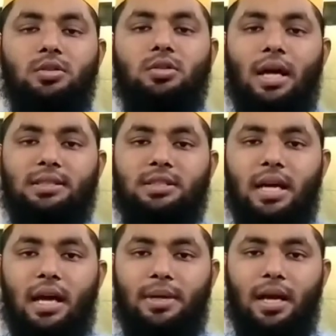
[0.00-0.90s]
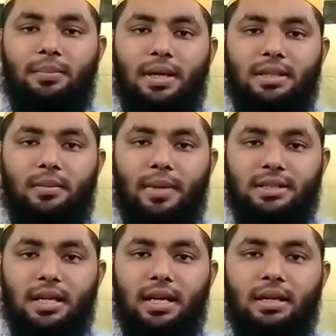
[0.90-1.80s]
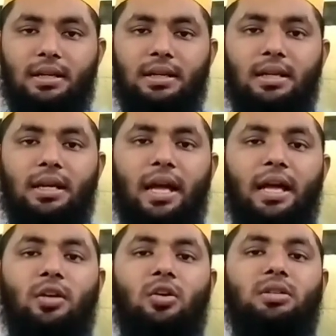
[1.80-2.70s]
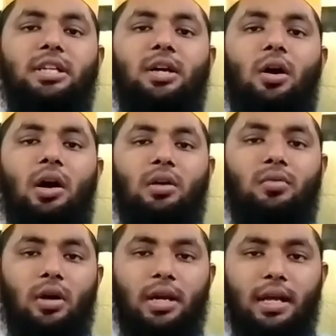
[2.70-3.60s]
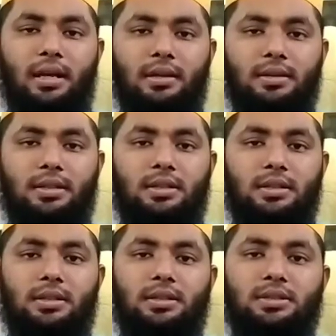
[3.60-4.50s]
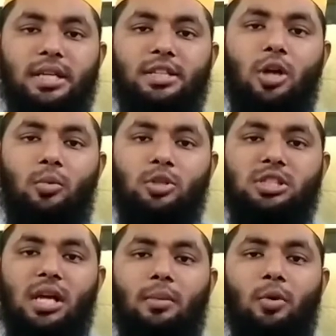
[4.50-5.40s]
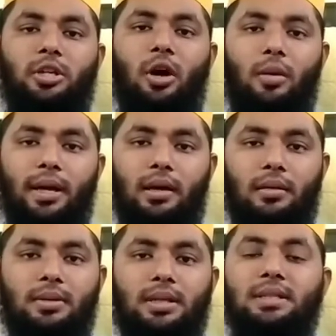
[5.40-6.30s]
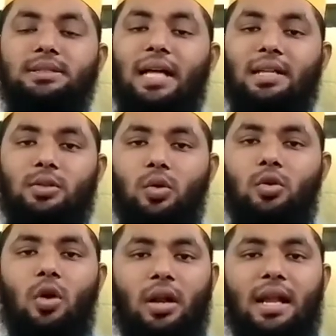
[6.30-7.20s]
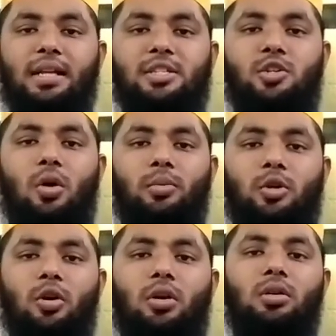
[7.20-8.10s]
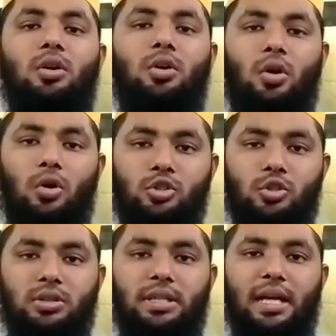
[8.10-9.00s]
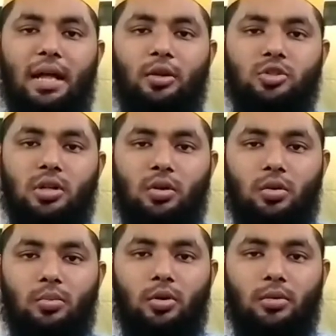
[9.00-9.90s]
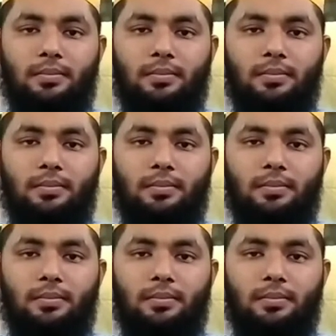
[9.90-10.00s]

তো আজকে আমি আপনাদের মাঝে এই রোগটি হওয়ার ফলে যেই সমস্যা বলি হবে তা দূর করার কিছু হোমিও ওষুধ নিয়ে আলোচনা করব